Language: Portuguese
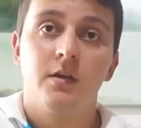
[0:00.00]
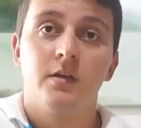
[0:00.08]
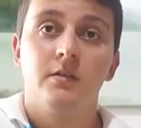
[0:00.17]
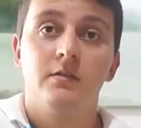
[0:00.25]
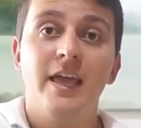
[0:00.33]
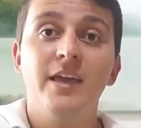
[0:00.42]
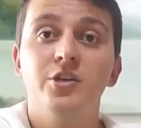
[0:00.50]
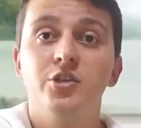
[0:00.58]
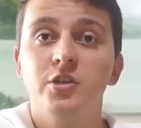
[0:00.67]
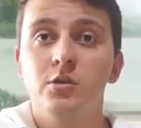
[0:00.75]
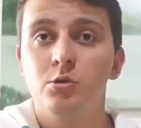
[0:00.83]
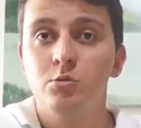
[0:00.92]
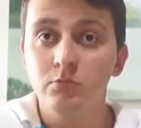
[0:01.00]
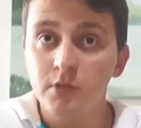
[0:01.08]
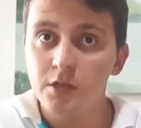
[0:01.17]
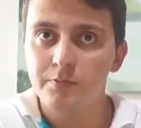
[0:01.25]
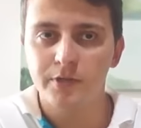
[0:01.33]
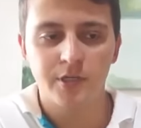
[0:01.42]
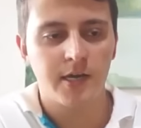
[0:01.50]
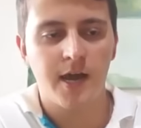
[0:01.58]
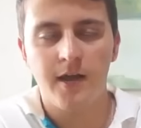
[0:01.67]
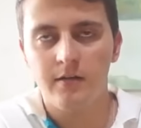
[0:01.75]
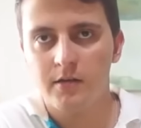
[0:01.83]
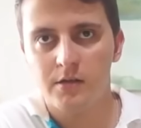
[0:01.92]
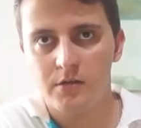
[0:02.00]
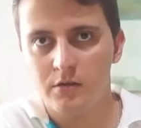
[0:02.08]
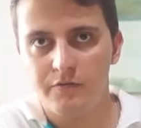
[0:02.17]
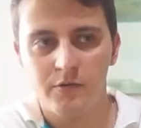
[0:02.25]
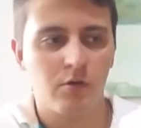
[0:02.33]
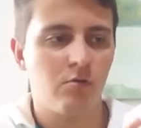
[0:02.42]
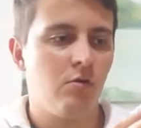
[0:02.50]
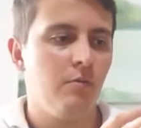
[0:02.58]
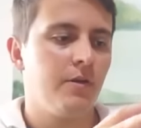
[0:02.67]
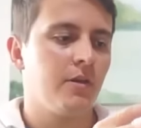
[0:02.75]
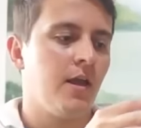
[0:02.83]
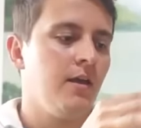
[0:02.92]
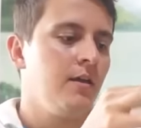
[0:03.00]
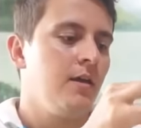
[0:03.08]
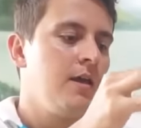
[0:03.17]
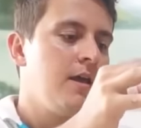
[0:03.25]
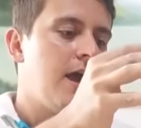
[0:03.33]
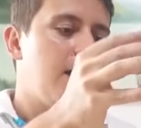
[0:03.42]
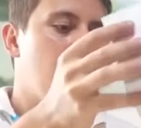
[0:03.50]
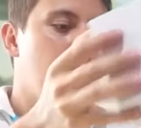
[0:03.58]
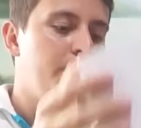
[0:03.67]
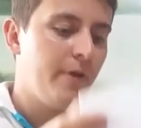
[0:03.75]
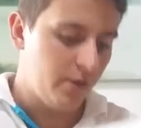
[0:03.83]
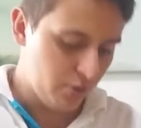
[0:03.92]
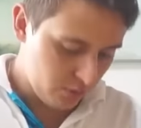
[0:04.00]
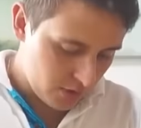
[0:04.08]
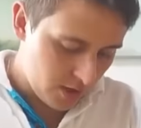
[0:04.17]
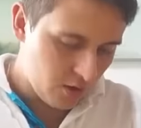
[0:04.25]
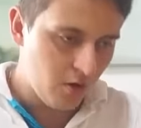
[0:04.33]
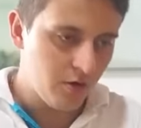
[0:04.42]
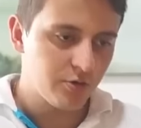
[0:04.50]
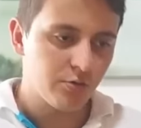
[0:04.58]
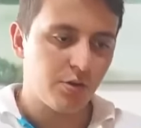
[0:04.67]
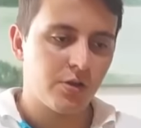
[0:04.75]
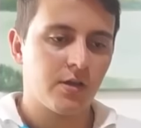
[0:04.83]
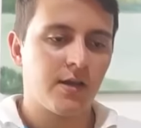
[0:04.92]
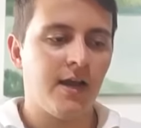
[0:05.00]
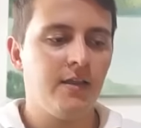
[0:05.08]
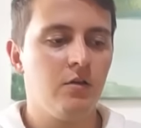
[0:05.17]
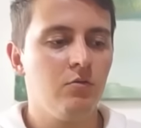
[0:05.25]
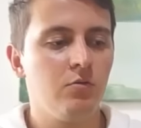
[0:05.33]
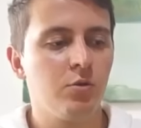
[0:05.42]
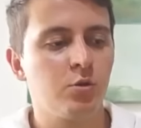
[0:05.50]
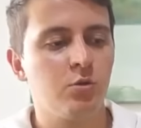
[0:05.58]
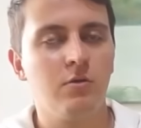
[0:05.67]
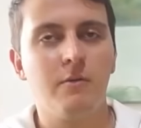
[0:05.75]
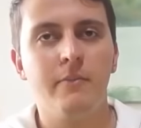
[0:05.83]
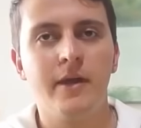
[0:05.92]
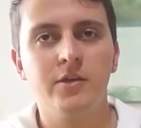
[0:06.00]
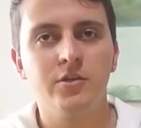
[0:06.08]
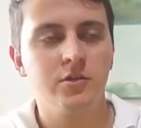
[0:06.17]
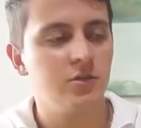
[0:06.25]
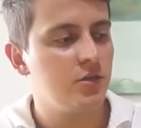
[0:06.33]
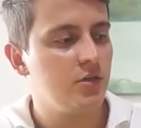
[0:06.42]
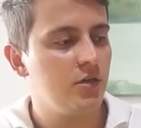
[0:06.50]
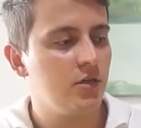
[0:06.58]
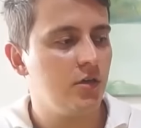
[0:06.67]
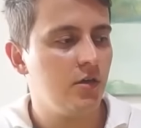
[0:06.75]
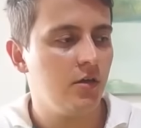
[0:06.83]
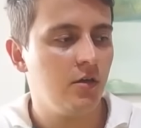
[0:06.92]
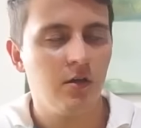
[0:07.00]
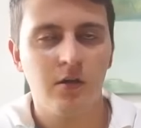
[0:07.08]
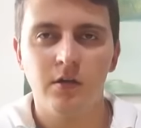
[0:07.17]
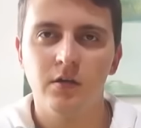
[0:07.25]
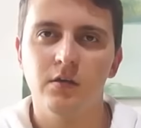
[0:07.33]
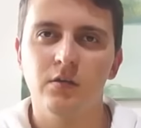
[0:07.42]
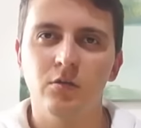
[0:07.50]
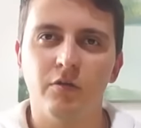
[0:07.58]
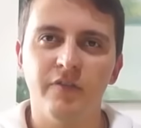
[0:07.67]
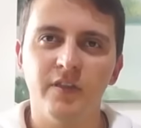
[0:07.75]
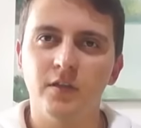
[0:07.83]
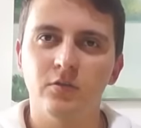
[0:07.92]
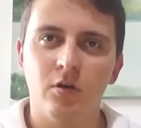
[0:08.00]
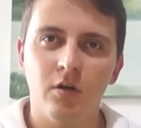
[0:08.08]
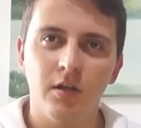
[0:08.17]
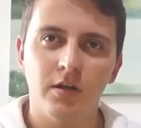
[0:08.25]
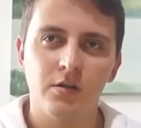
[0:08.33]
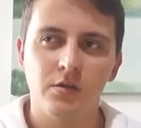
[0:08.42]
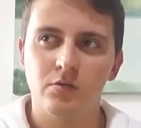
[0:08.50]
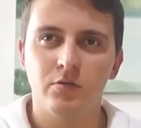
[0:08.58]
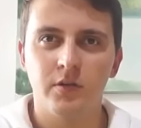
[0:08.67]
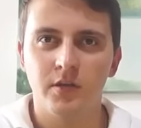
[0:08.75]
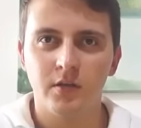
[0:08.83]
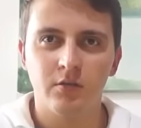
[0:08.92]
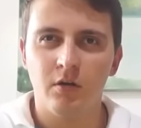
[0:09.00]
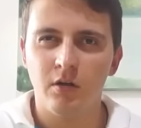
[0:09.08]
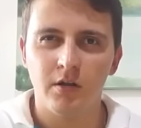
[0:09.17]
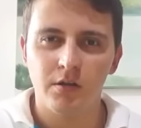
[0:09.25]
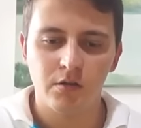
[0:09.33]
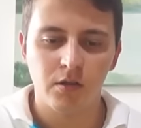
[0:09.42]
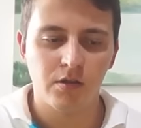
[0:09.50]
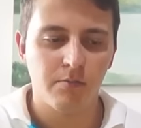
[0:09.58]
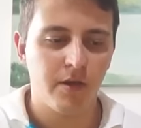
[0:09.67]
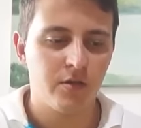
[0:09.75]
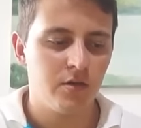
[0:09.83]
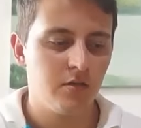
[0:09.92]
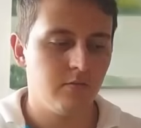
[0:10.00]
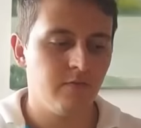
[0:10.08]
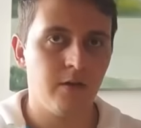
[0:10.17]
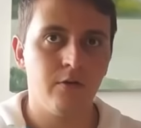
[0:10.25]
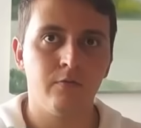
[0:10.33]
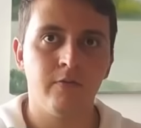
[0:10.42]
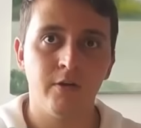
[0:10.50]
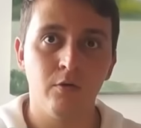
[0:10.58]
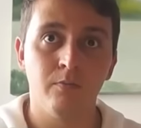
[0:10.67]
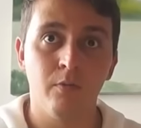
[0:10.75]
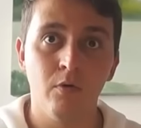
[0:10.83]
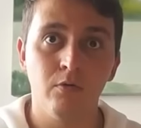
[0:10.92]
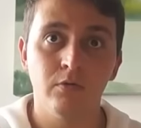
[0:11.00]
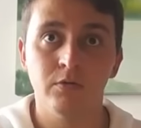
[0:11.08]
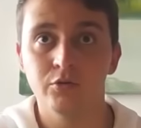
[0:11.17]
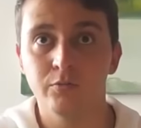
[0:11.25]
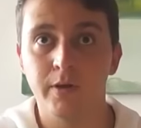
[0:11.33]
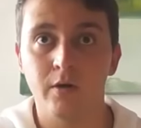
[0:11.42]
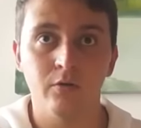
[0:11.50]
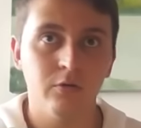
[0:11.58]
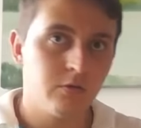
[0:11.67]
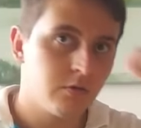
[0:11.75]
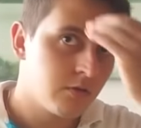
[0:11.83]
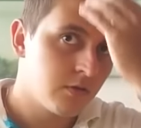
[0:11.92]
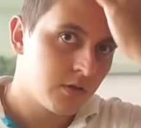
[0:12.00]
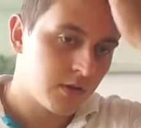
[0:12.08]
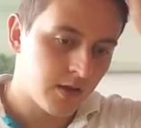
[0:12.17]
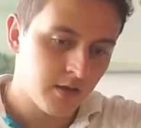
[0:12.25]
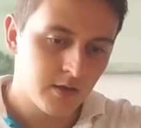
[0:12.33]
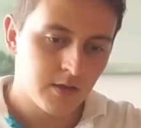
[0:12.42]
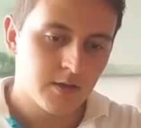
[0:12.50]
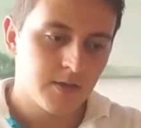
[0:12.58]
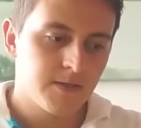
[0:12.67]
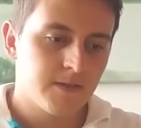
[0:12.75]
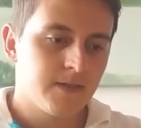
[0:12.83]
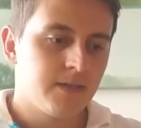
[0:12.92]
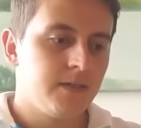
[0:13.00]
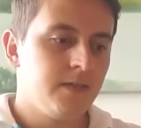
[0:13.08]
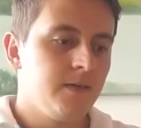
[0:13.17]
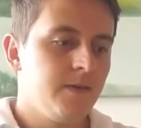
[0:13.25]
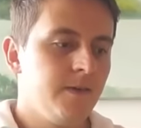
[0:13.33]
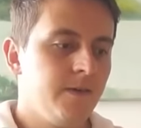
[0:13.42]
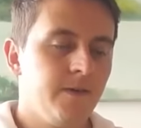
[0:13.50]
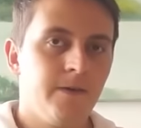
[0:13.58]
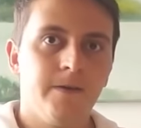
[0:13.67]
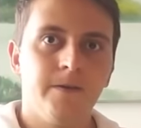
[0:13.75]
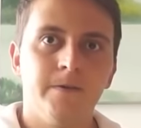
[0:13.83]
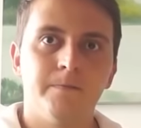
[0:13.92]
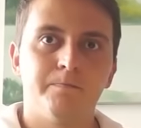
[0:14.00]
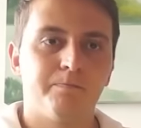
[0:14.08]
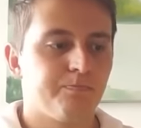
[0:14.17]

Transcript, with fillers: 10 dias úteis para chegar, assim que eu fiz a compra, tá? O preço dos relógios Cada um custou uma média de 90 dólares, 80 dólares, essa média variou, variou um pouco de um para outro, tá? E,